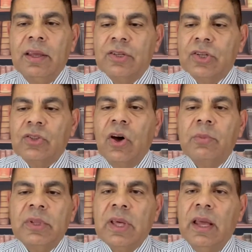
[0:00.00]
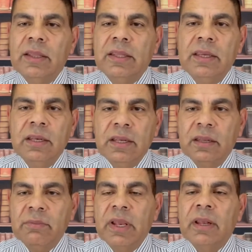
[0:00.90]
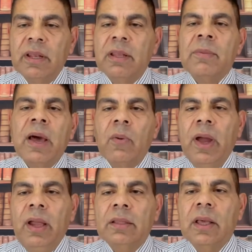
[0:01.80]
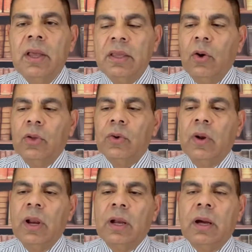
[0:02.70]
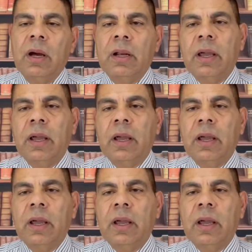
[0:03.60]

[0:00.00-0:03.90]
الشيطان بتاع الدين من دماغ واحد يقعد يقول لك آه،